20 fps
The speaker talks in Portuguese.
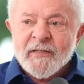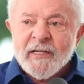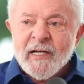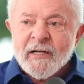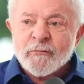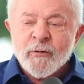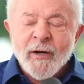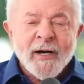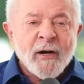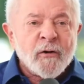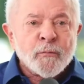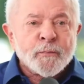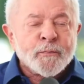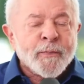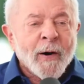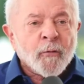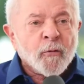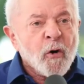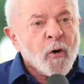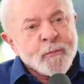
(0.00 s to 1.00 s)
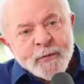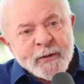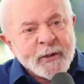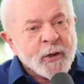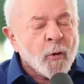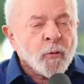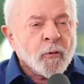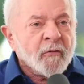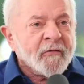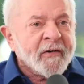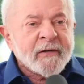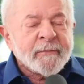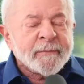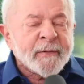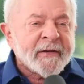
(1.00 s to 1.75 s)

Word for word: que a Venezuela não pagou porque o governo